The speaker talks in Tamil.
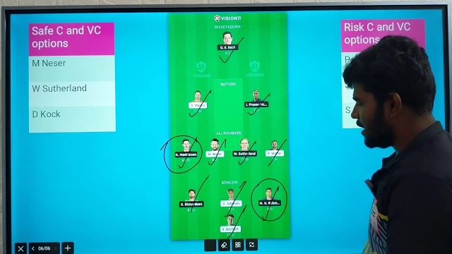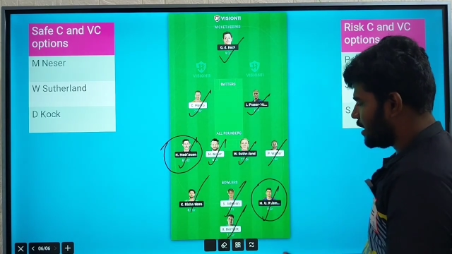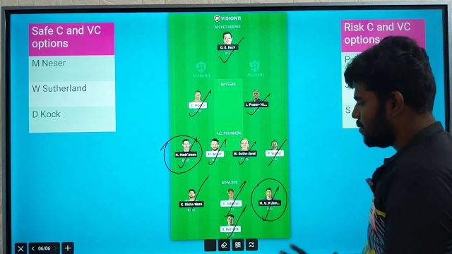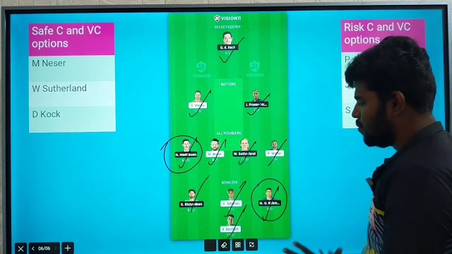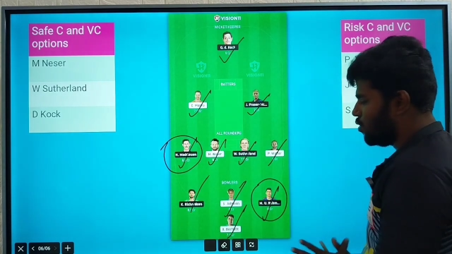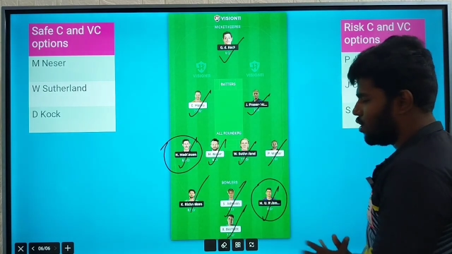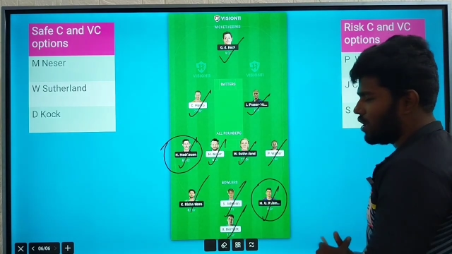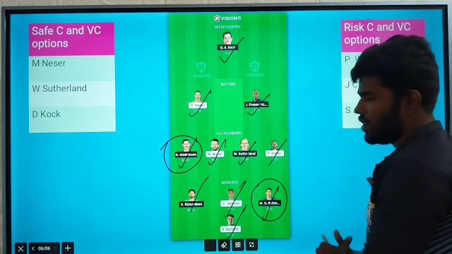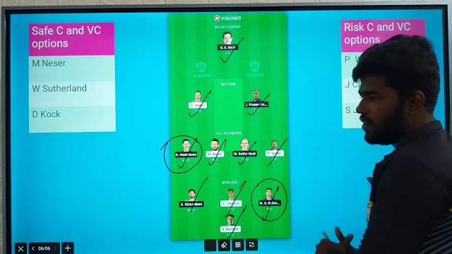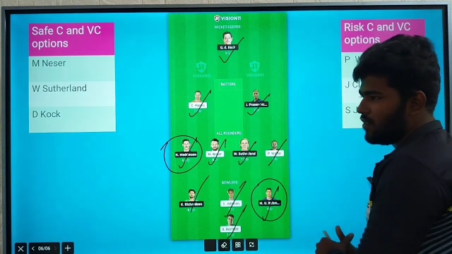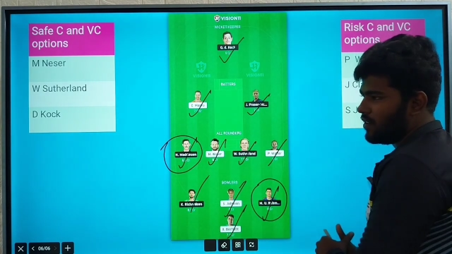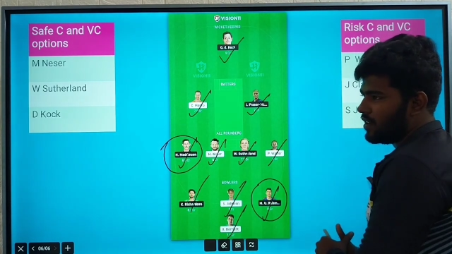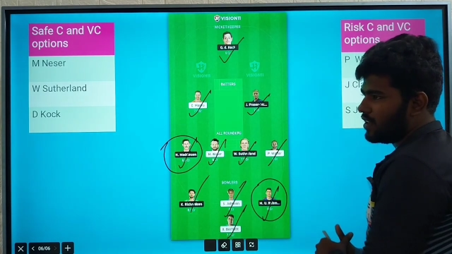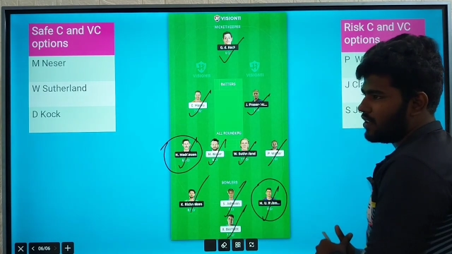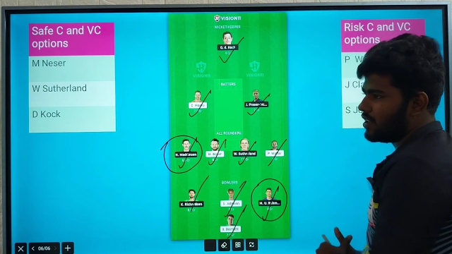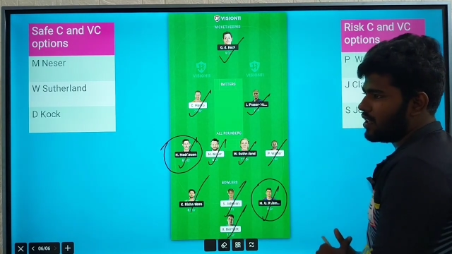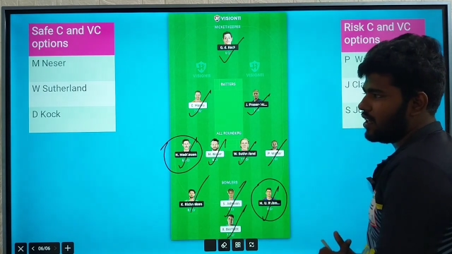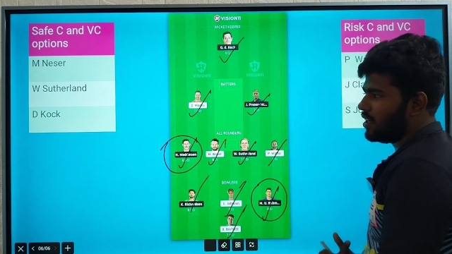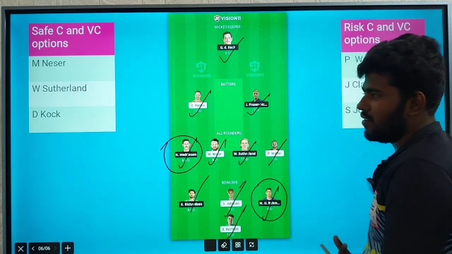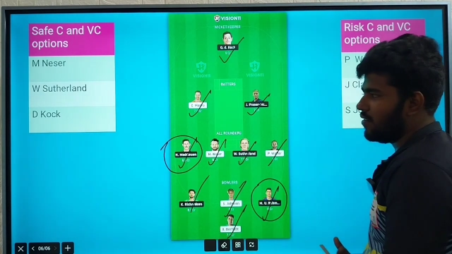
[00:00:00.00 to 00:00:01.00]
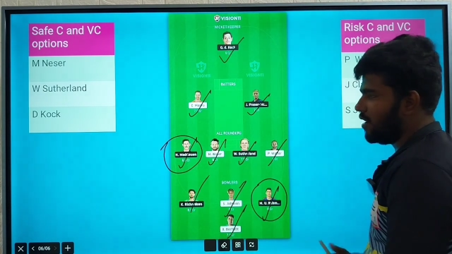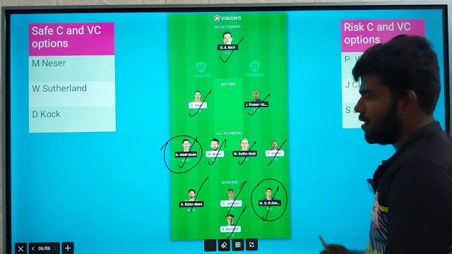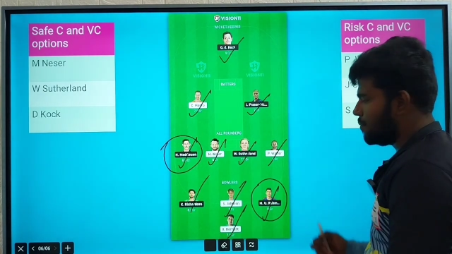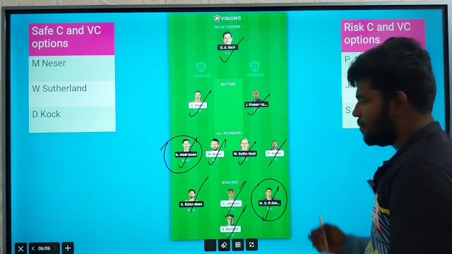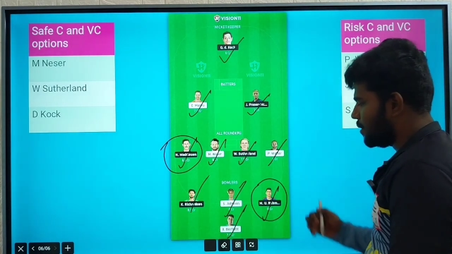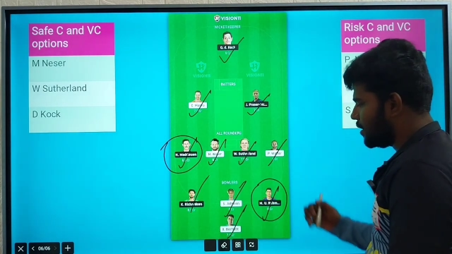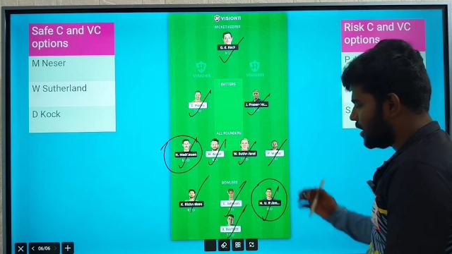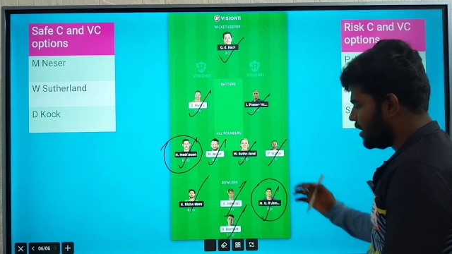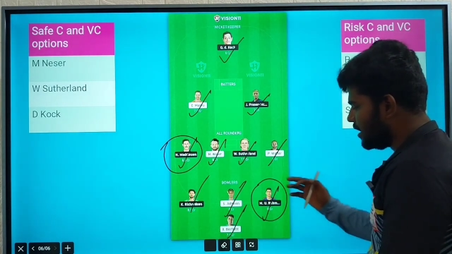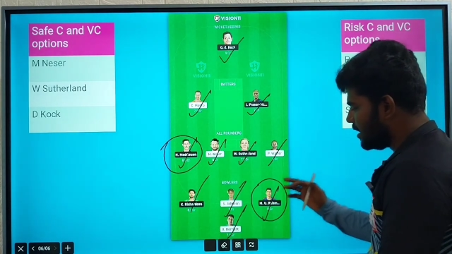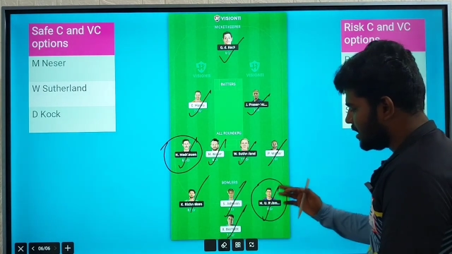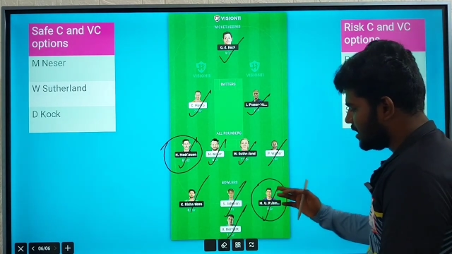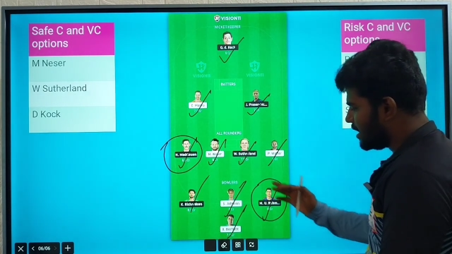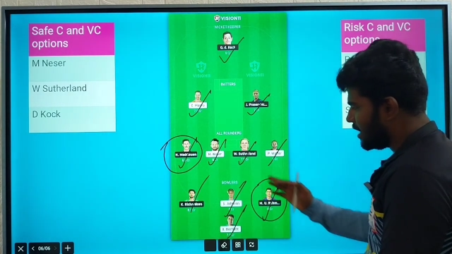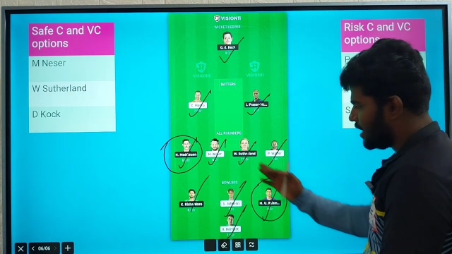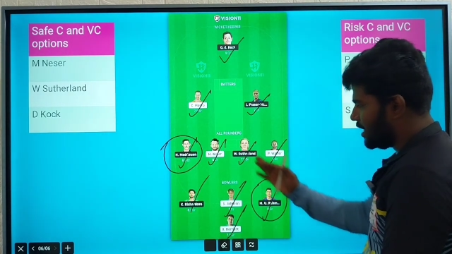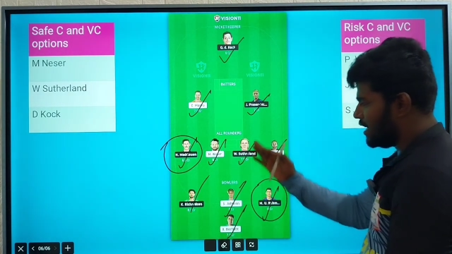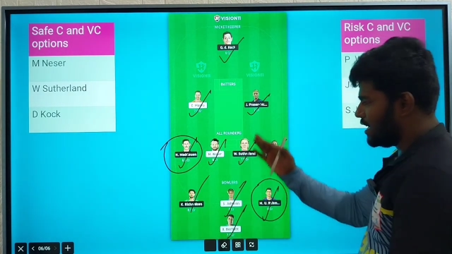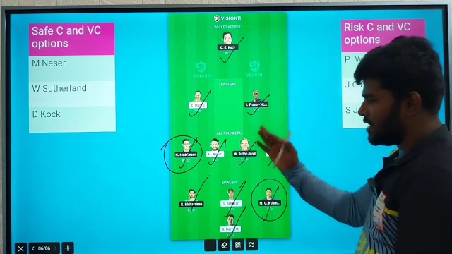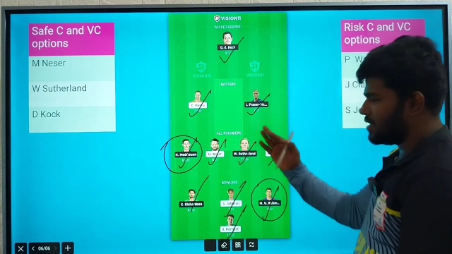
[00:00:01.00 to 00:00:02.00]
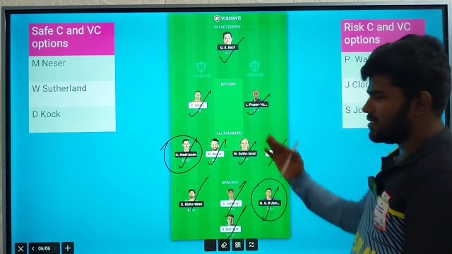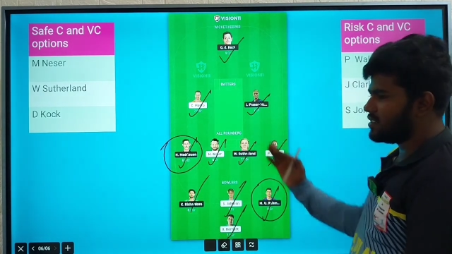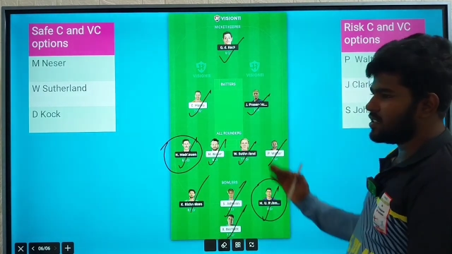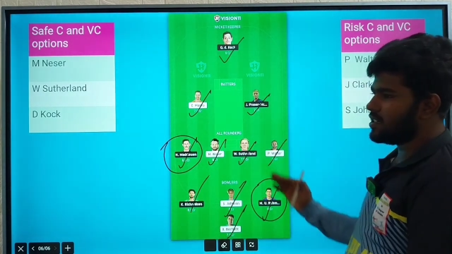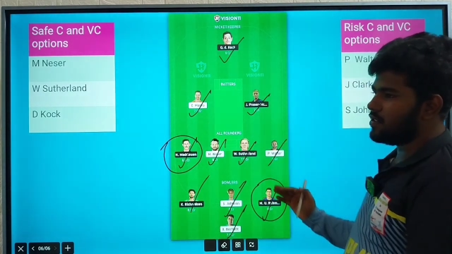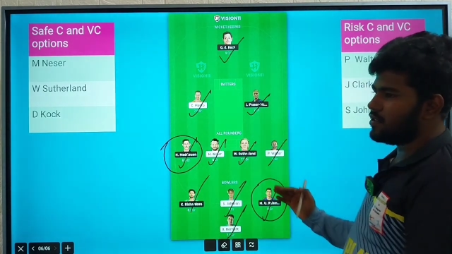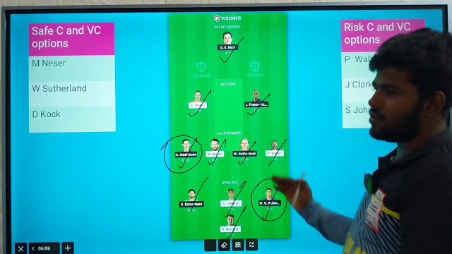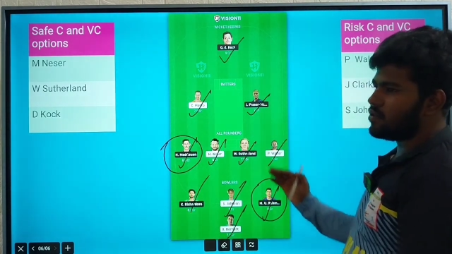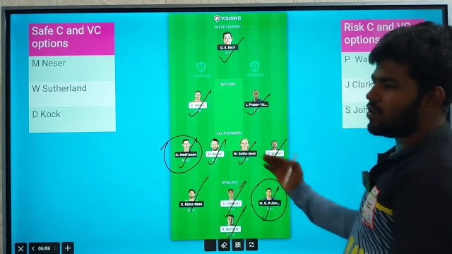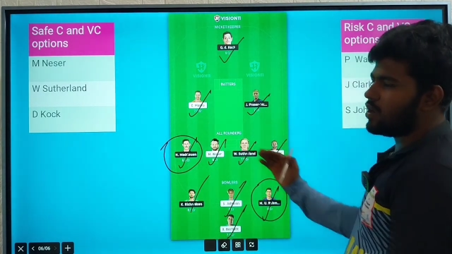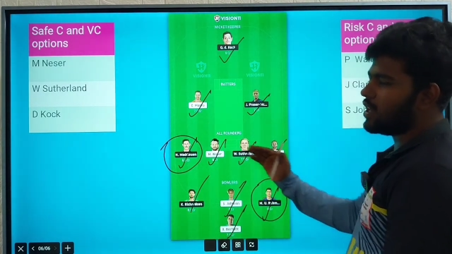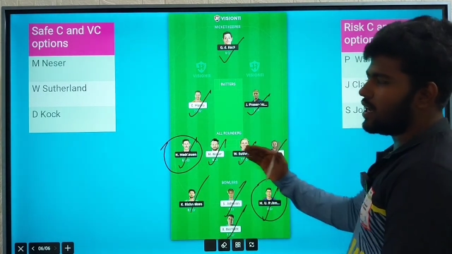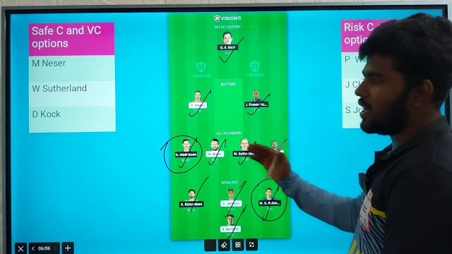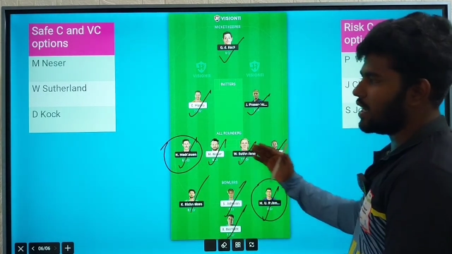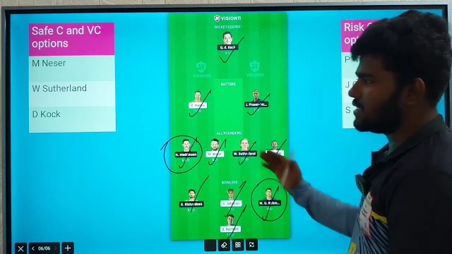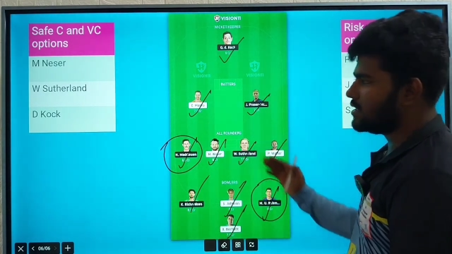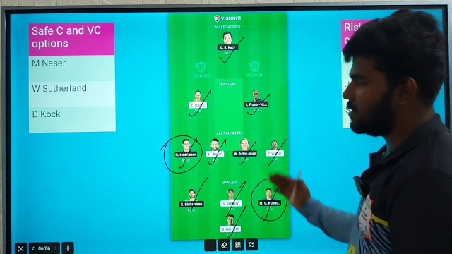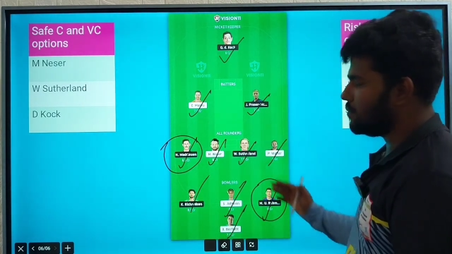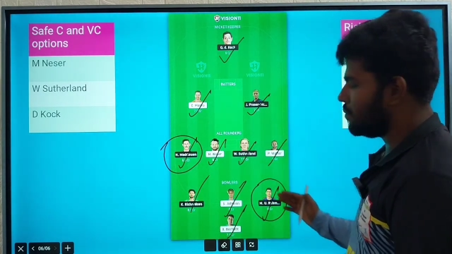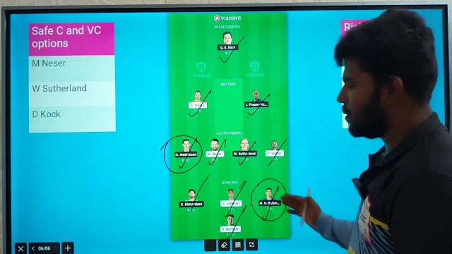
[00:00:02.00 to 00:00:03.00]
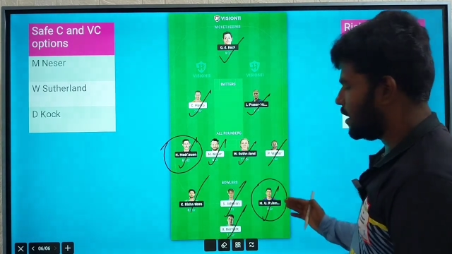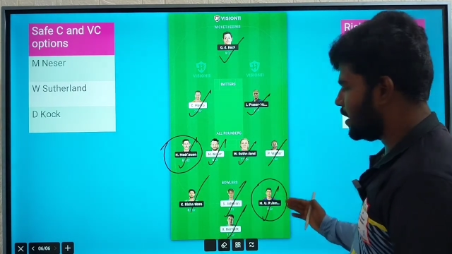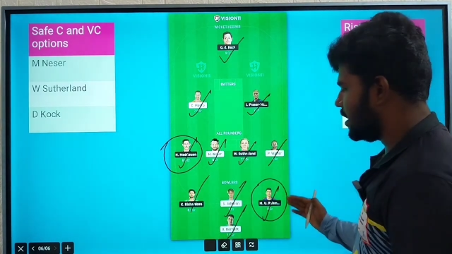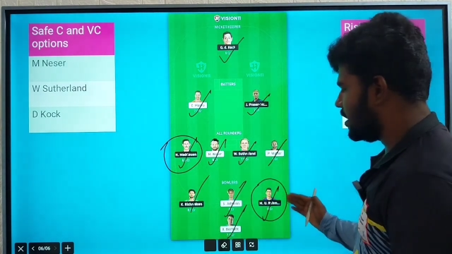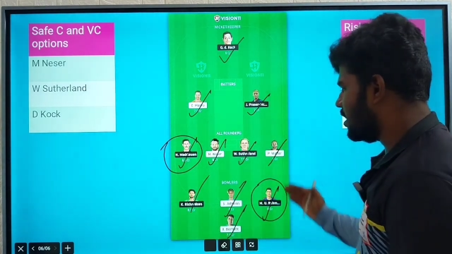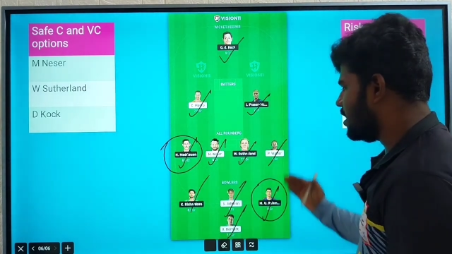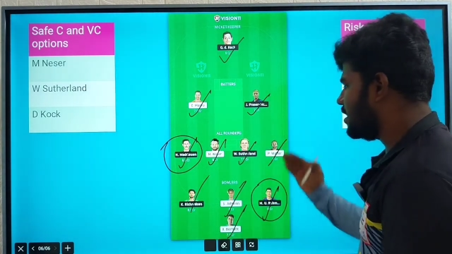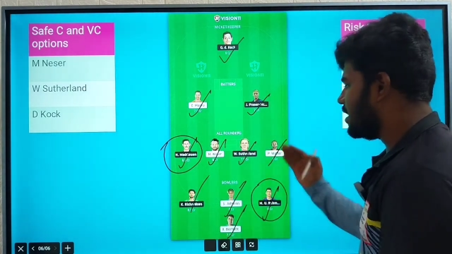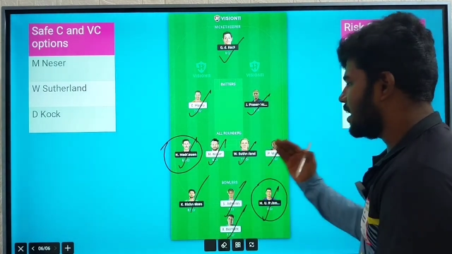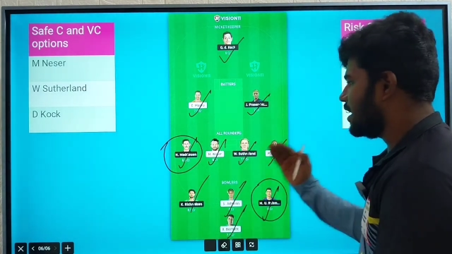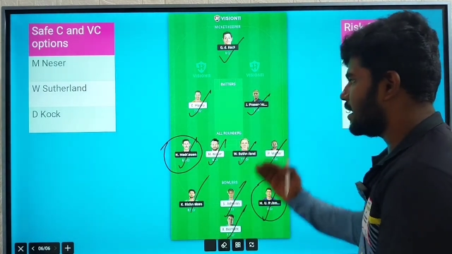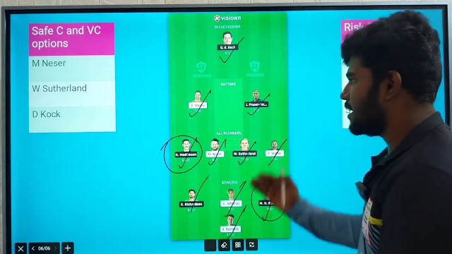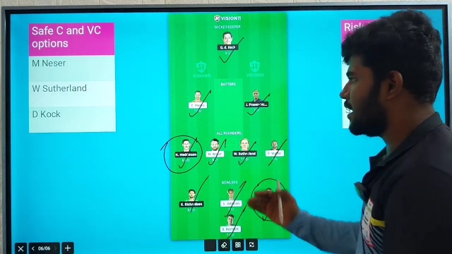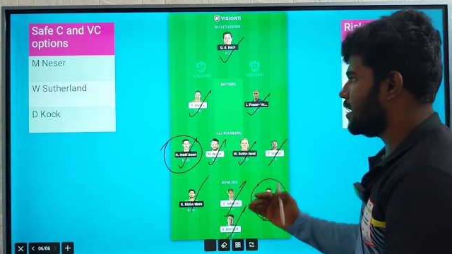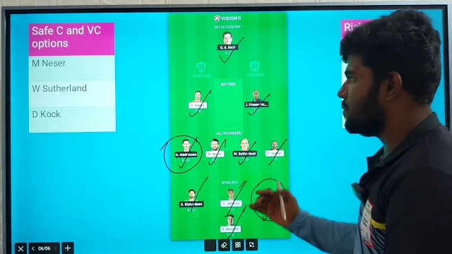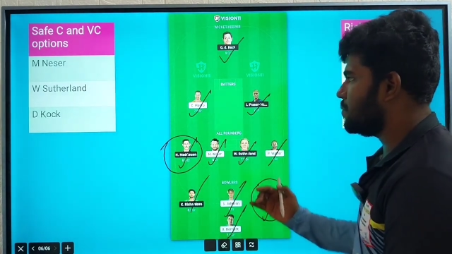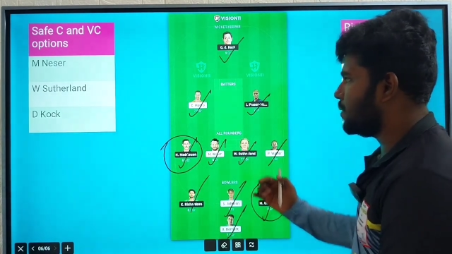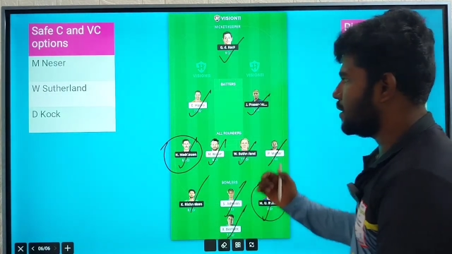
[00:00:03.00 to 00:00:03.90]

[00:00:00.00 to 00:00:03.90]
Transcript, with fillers: டீமோட தான் வர்றதுக்கான வாய்ப்பு இருக்கு இந்த ரெண்டு ரிஸ்க் வந்து உங்களுக்கு அக்செப்ட் பண்ணீங்கன்னா நீங்க ட்ரை